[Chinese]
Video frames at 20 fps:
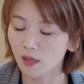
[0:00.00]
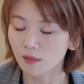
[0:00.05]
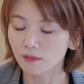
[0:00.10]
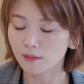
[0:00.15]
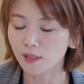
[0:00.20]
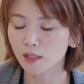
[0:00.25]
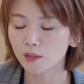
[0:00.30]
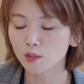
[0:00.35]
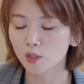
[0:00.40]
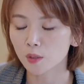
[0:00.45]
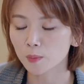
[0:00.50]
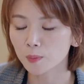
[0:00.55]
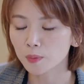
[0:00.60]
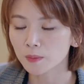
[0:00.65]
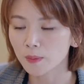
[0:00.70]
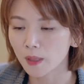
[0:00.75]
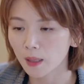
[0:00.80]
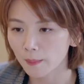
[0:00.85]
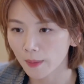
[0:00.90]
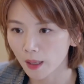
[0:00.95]
那你就是
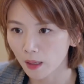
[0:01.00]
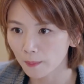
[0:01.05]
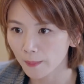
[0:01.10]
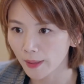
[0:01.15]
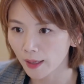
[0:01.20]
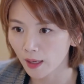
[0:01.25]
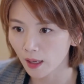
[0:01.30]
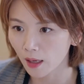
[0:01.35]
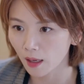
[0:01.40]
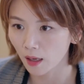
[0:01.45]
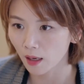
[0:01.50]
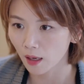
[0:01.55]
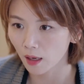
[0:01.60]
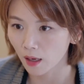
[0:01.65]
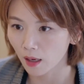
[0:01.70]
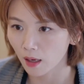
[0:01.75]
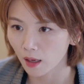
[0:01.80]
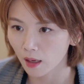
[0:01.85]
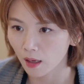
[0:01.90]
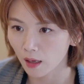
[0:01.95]
不帮忙呗。
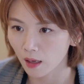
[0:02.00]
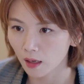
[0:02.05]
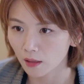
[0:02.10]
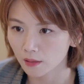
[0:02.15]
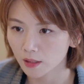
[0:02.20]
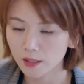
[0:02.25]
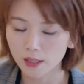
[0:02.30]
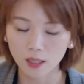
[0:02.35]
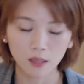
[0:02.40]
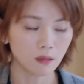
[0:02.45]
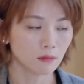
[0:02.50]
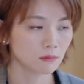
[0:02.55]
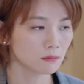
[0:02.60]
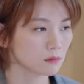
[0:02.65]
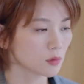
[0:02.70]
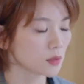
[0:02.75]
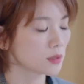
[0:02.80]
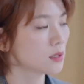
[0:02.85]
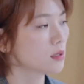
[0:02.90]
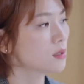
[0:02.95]
那行，
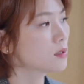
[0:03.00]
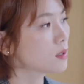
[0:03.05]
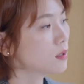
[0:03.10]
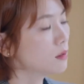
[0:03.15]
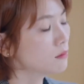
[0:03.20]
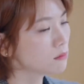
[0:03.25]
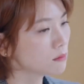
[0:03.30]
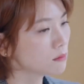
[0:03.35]
我辞职。